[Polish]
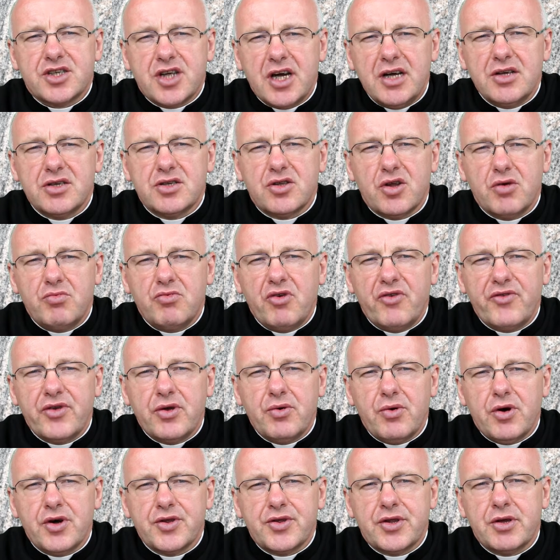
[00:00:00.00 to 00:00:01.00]
często
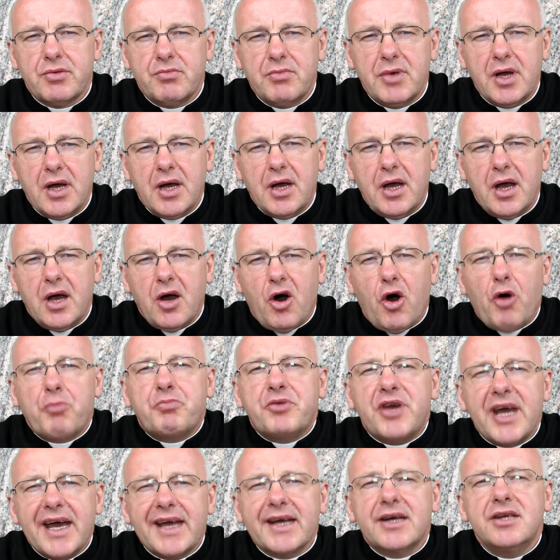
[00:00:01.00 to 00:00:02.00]
mówił o tym, o
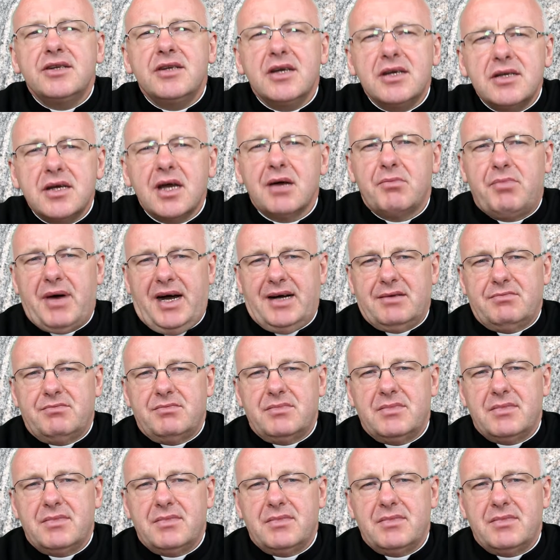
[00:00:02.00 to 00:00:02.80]
pięknie nieba.